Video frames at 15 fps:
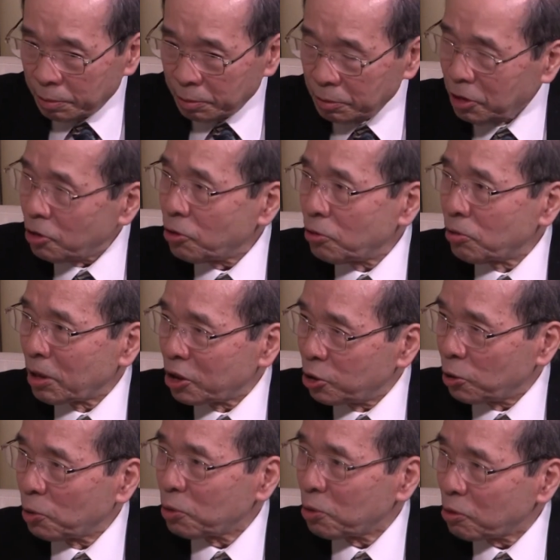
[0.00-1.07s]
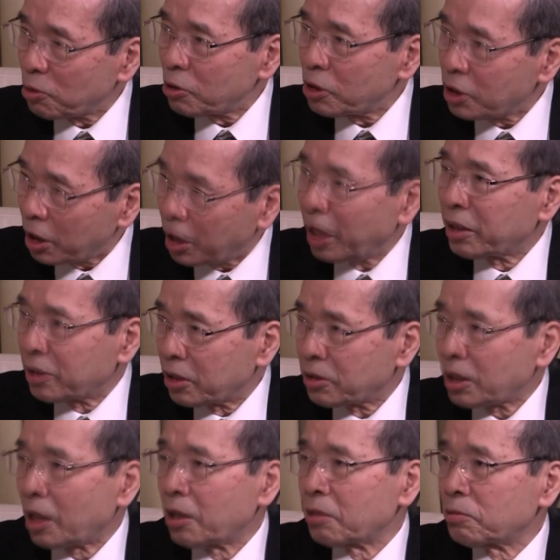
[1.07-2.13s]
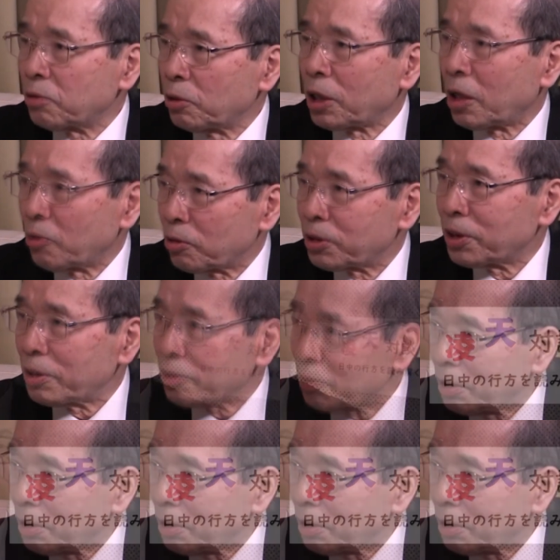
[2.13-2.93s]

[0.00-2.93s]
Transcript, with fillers: 日中が衝突して解決されるという可能性です